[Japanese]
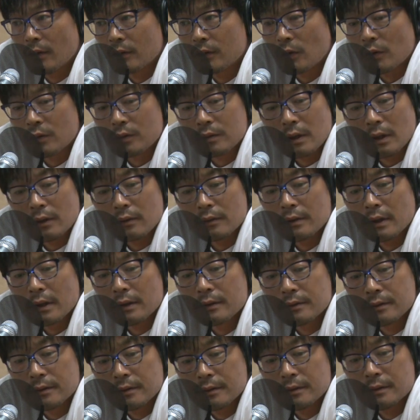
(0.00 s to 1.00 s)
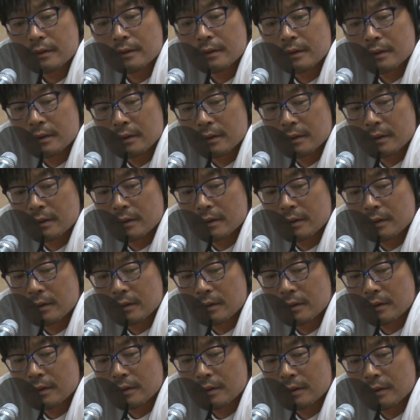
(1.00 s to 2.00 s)
お得感の出る
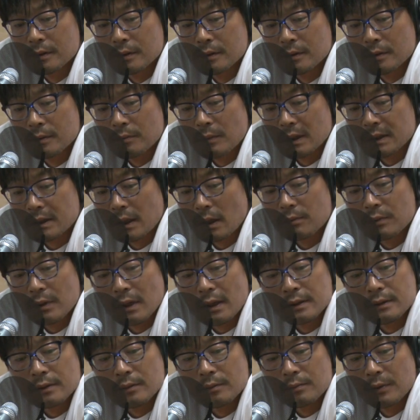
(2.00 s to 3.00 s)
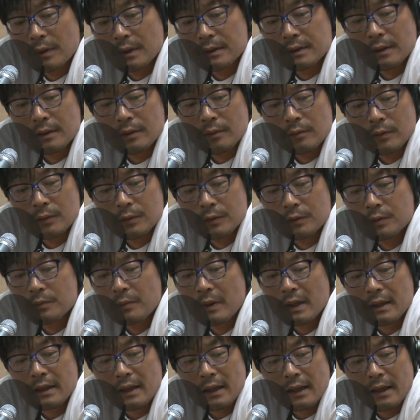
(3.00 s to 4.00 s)
まあ、サプライズのプレゼントも含
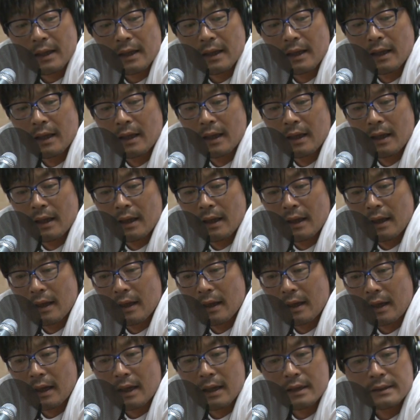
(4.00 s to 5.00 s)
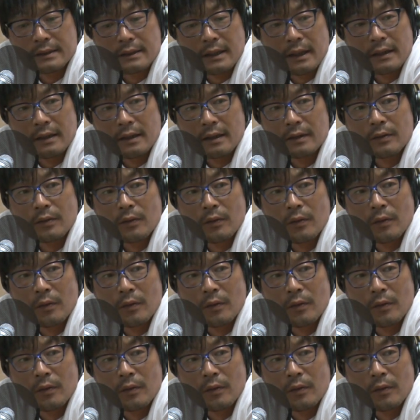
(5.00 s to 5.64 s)
めて、えー、返したいなと。